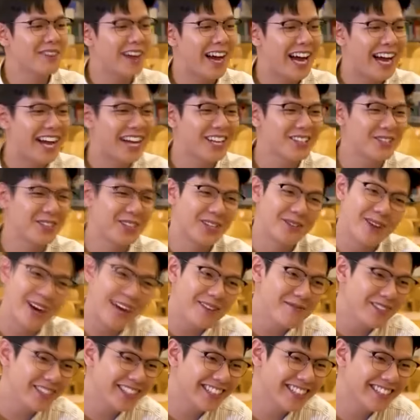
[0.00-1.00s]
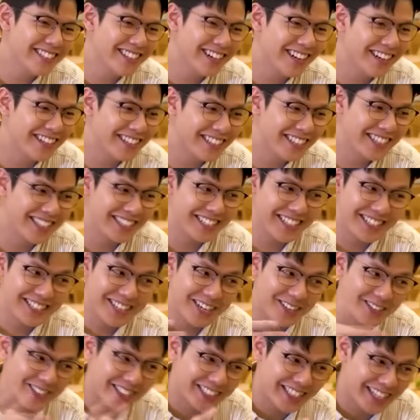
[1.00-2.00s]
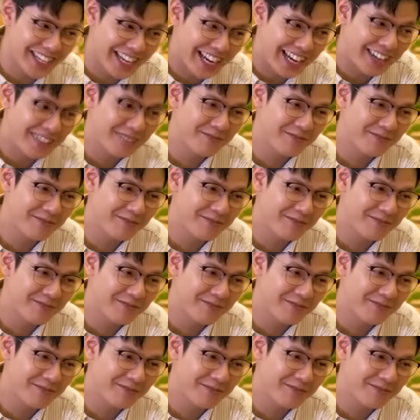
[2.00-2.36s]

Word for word: Và Chuyển động hai mươi tư giờ xin được trân trọng dành tặng